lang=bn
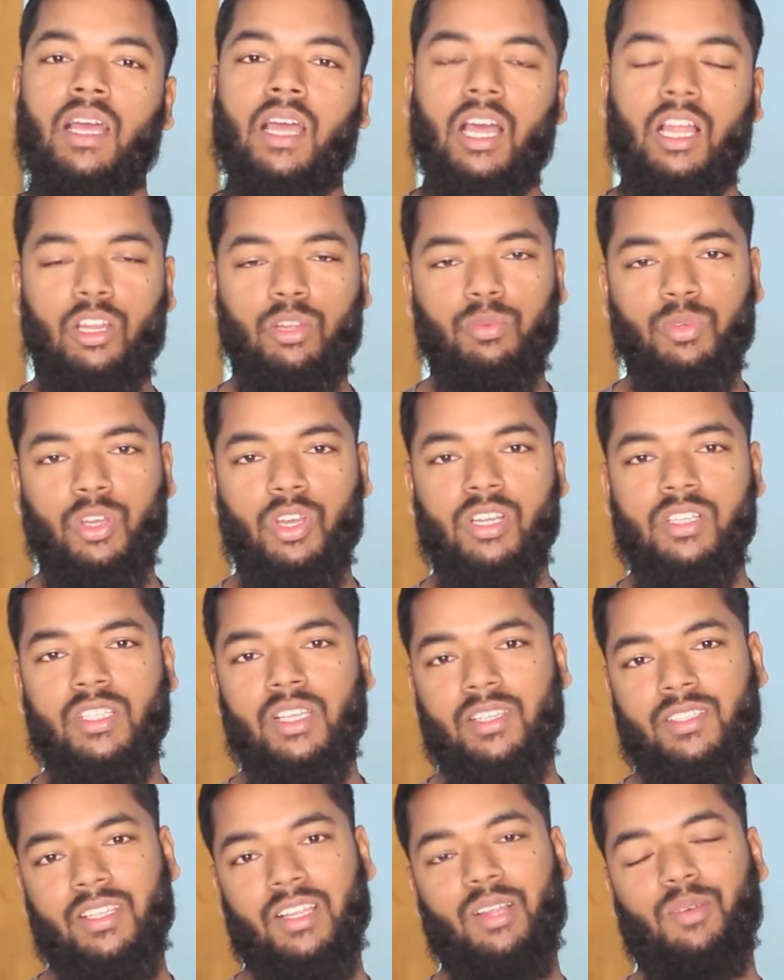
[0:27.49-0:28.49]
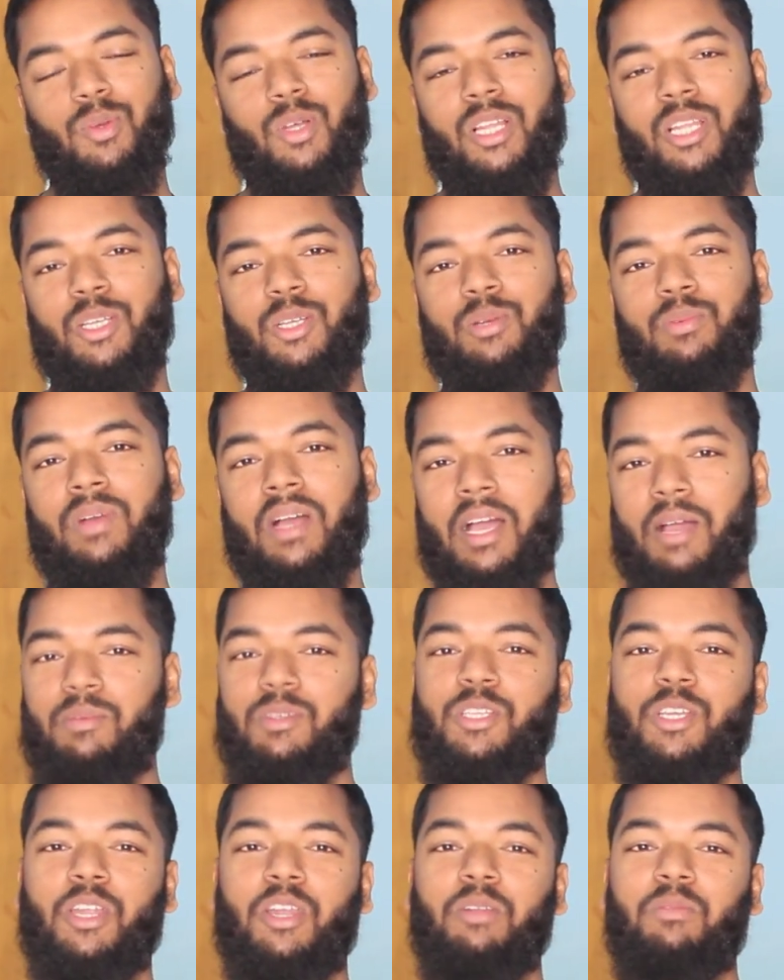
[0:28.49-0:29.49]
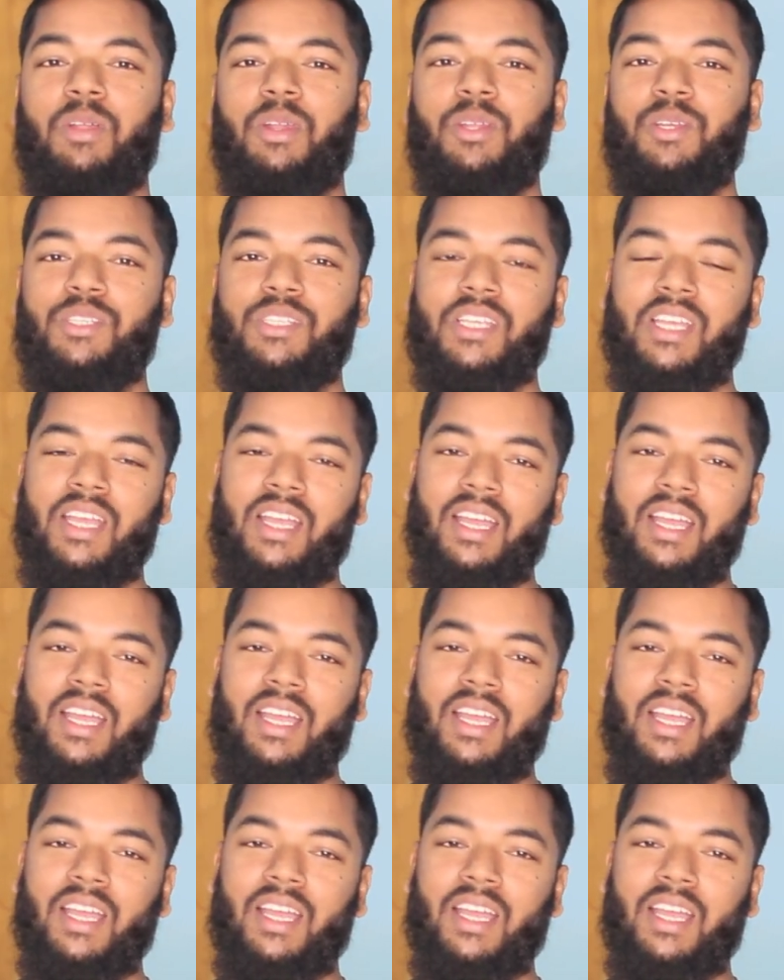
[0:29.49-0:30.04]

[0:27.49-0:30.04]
হ্যালো ভিওয়ার্স আসসালামু আলাইকুম আমি সরল মানুষ